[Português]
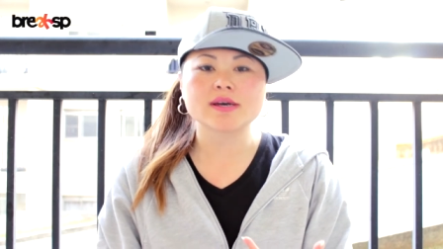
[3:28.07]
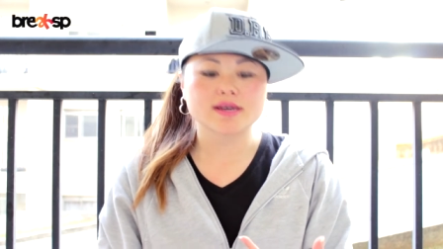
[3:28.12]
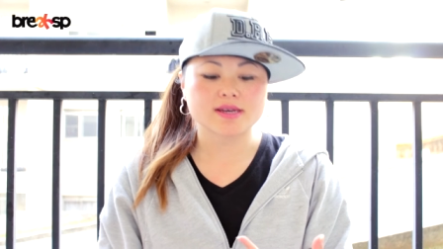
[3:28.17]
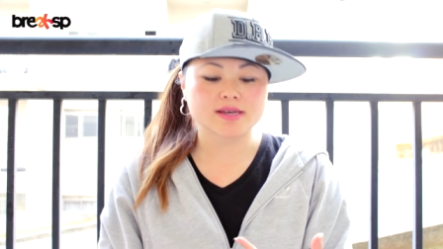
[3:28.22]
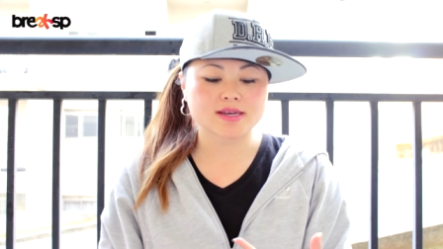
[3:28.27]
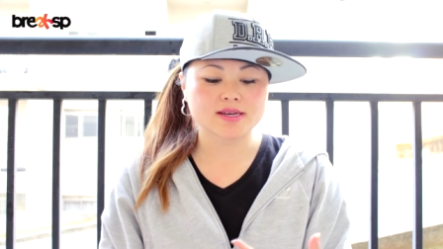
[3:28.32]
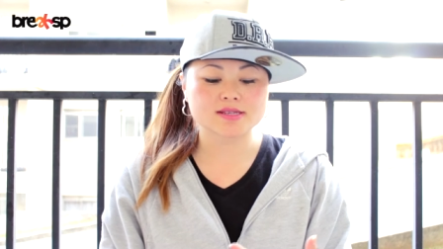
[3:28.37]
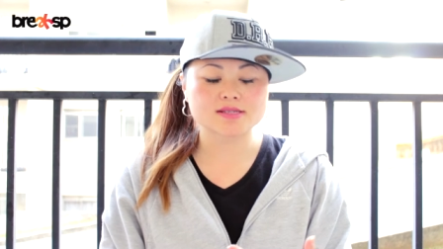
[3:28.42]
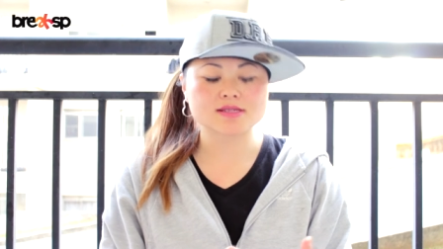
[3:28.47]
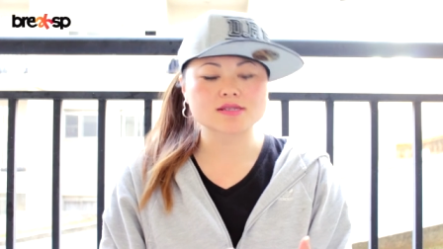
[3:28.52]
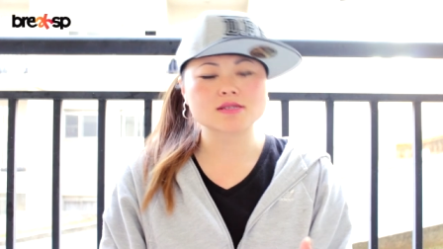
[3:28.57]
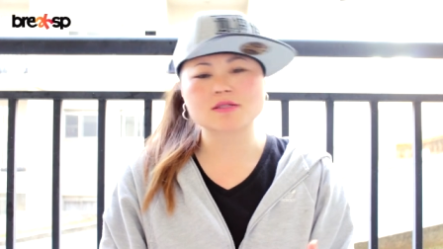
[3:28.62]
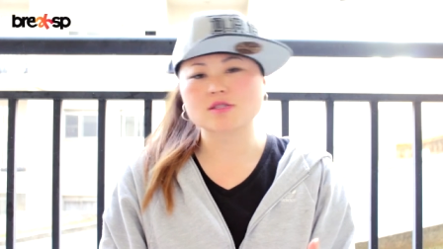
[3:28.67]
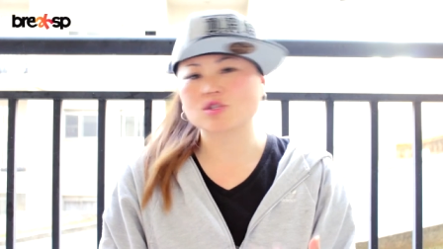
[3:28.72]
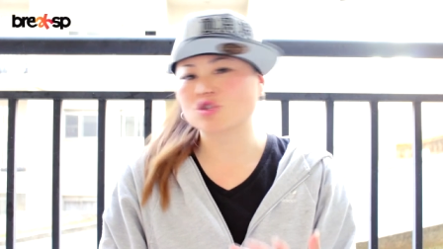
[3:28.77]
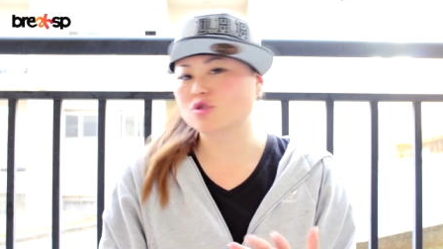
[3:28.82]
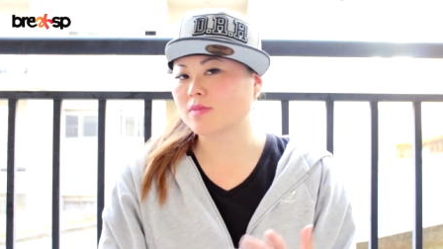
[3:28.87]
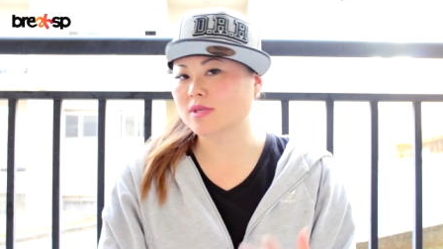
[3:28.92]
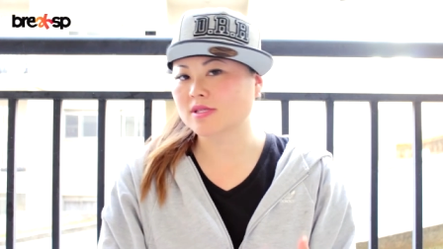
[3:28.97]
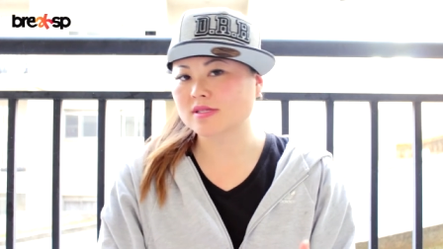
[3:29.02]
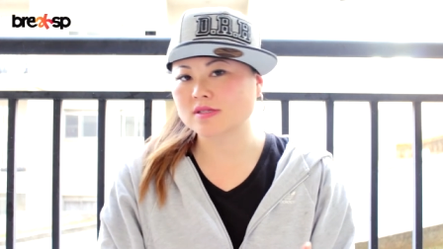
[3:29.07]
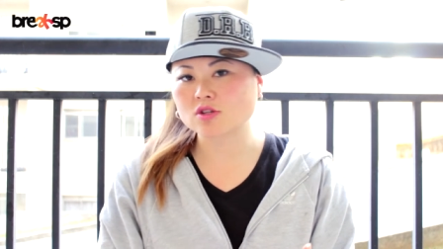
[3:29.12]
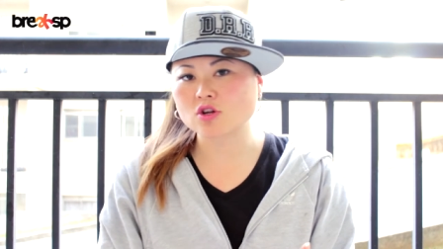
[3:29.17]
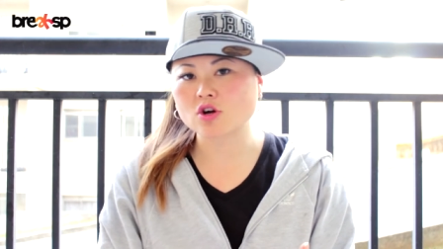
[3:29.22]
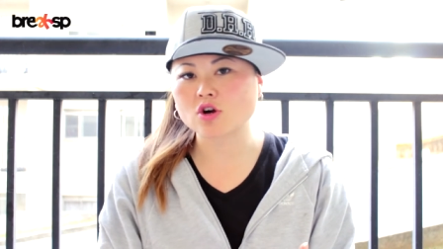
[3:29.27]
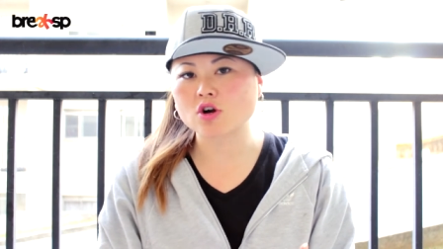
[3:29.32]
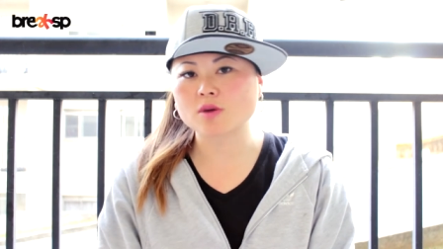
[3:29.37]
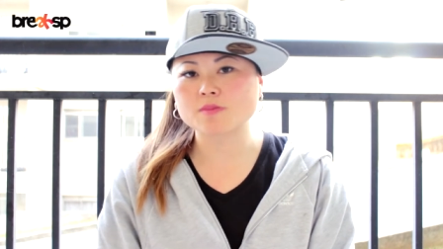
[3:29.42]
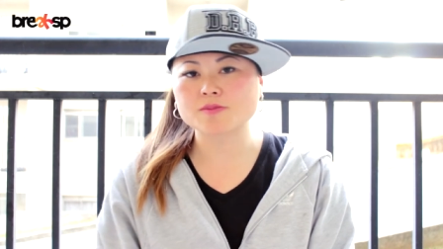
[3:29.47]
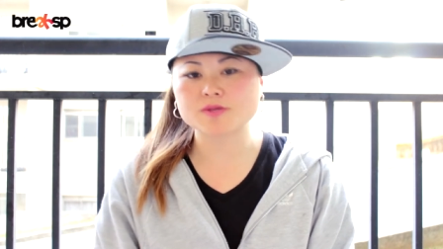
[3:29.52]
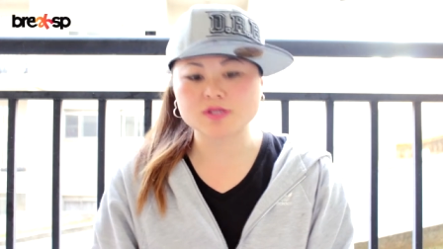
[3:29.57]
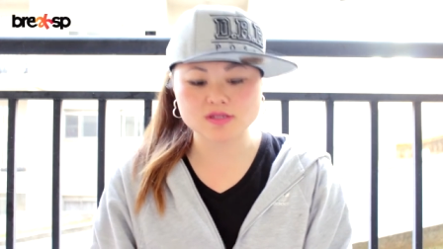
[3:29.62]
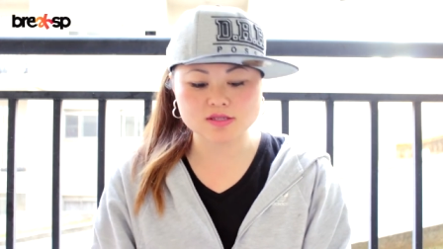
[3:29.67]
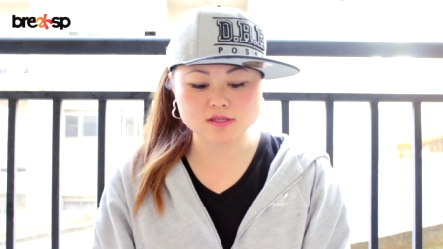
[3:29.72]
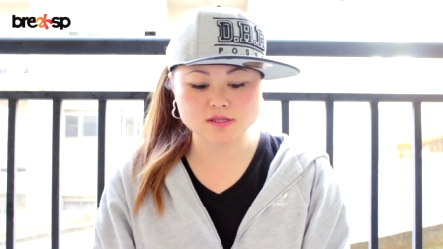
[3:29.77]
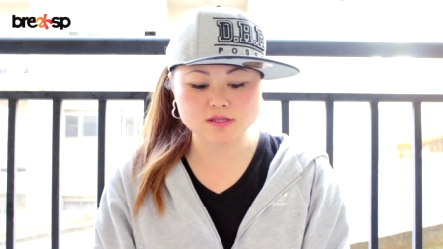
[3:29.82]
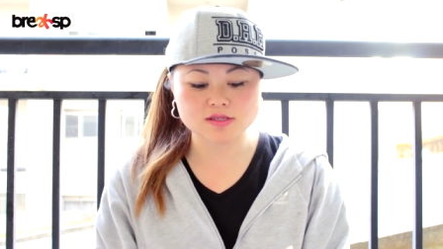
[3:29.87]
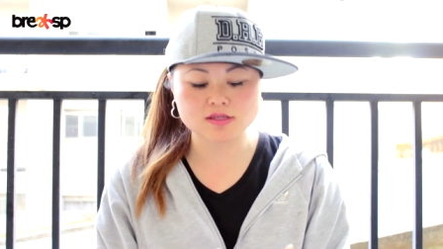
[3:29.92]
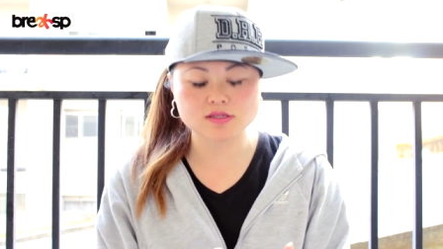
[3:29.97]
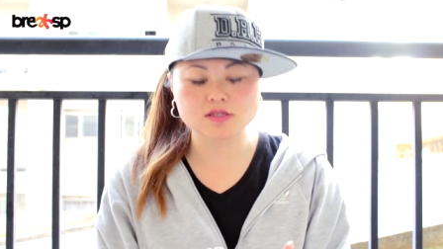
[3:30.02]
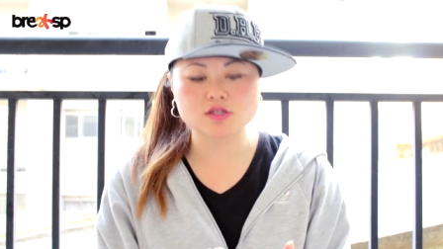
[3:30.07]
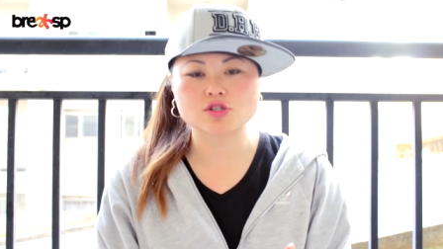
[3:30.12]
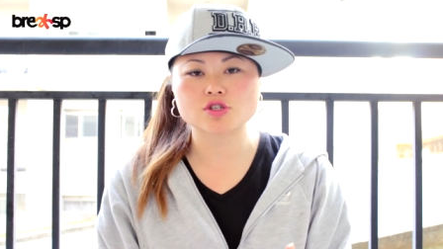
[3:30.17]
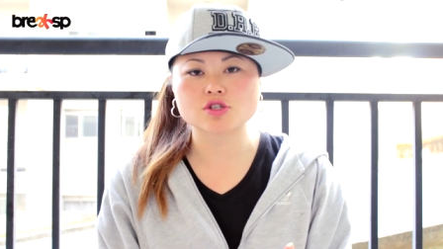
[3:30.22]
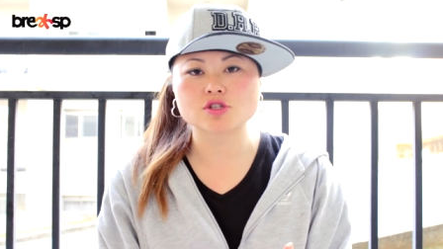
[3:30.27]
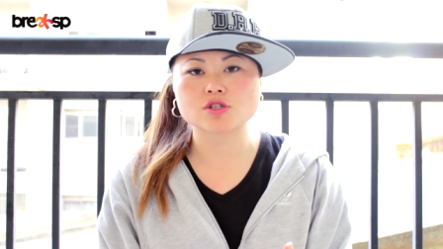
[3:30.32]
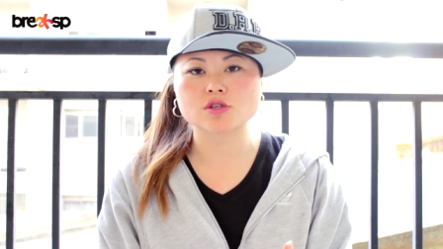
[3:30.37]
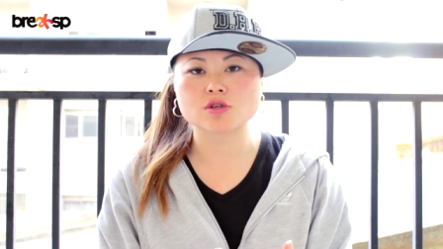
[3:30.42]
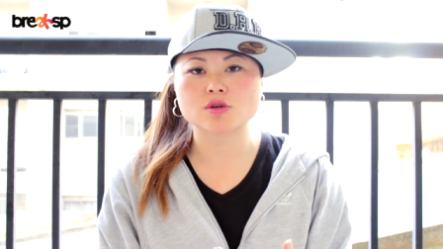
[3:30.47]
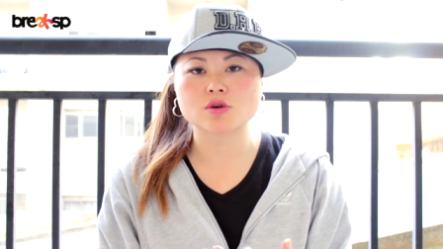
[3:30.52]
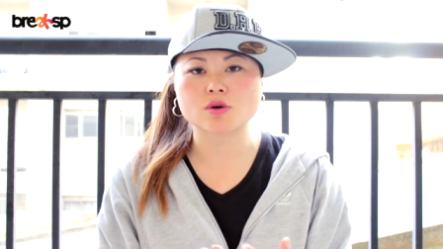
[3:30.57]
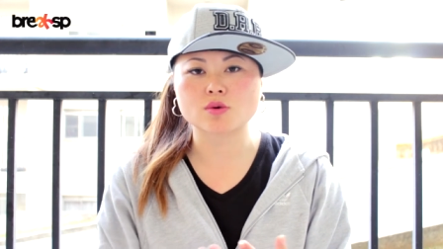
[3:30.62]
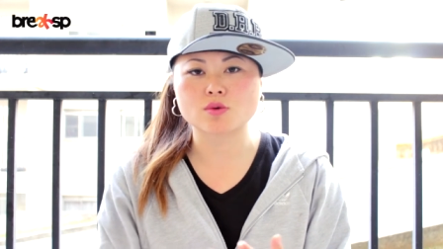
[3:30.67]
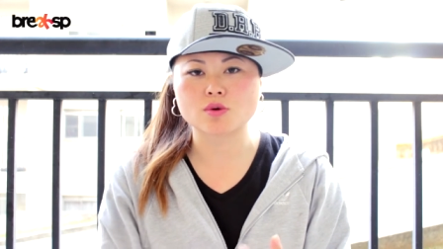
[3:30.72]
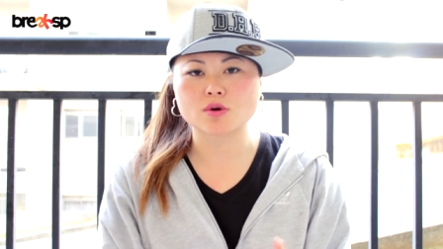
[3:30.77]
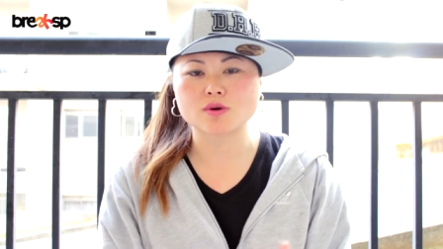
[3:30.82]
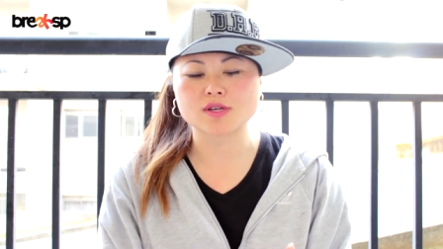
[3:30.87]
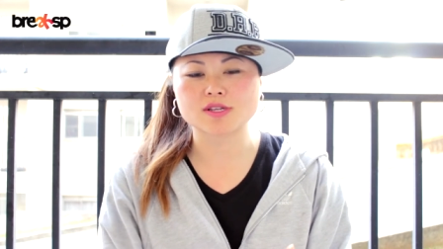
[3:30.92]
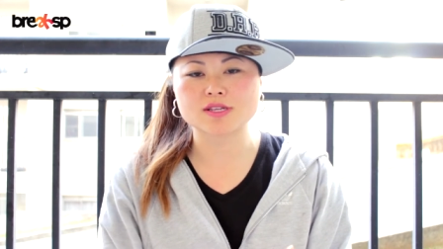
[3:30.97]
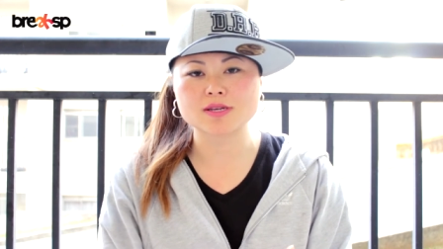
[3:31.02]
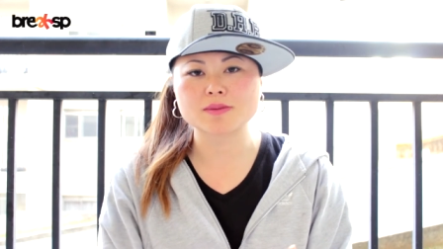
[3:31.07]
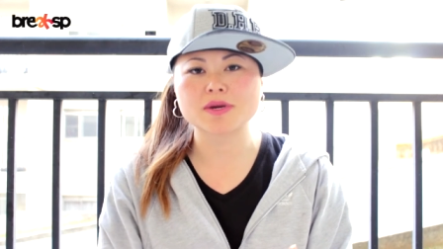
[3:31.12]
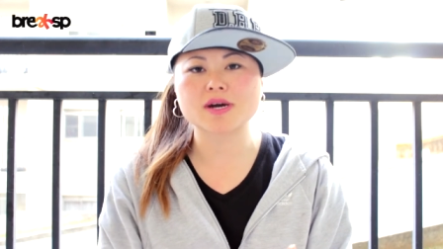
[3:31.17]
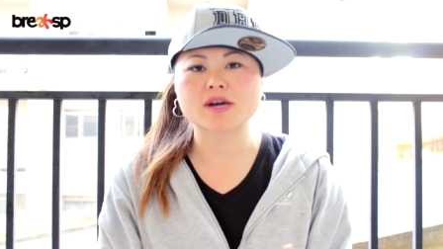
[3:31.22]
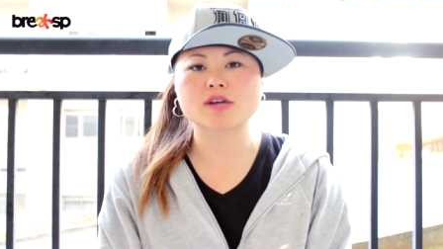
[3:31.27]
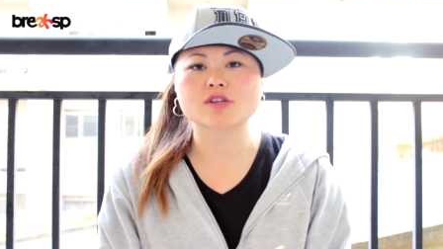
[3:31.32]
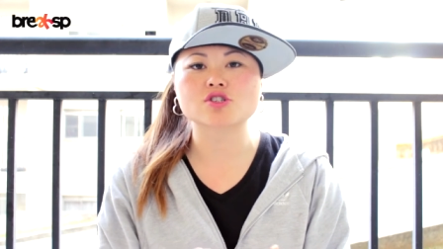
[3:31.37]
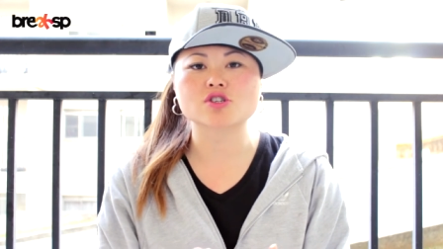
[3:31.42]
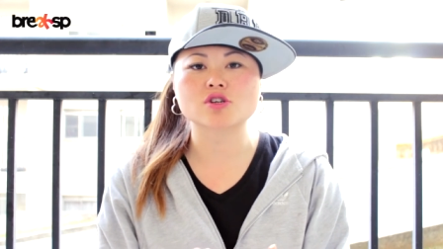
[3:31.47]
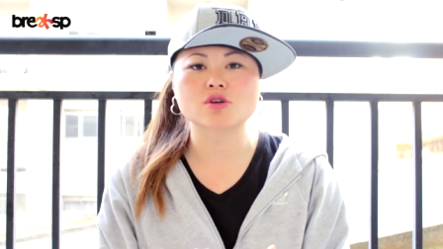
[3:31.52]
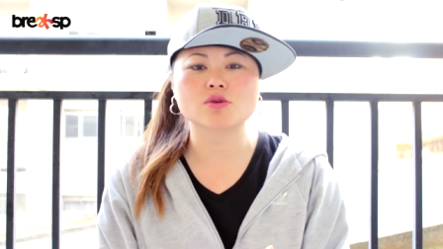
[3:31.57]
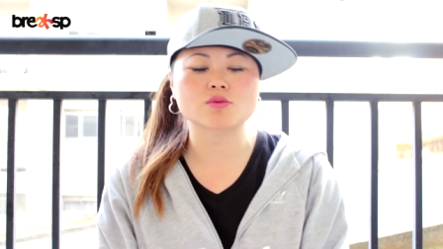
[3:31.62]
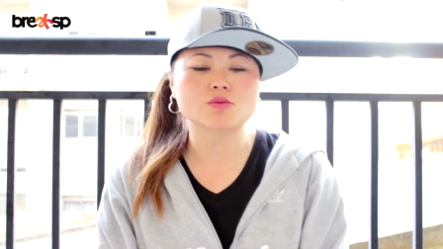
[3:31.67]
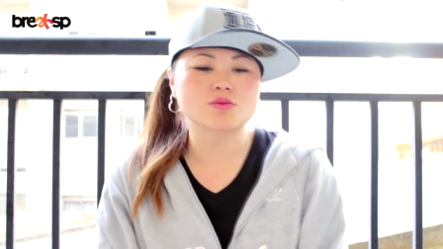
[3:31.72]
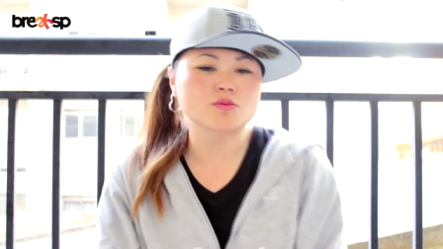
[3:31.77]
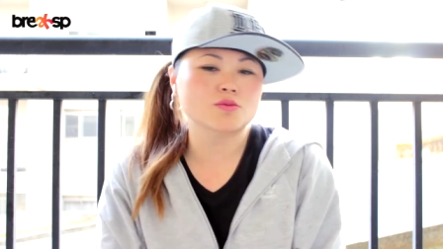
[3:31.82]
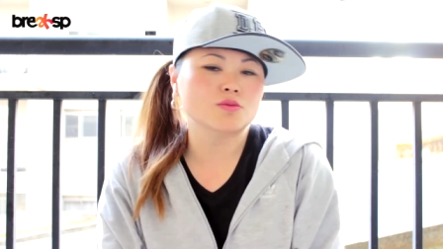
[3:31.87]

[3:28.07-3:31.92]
é, se existe uma sinopse, se existe qualquer temática, o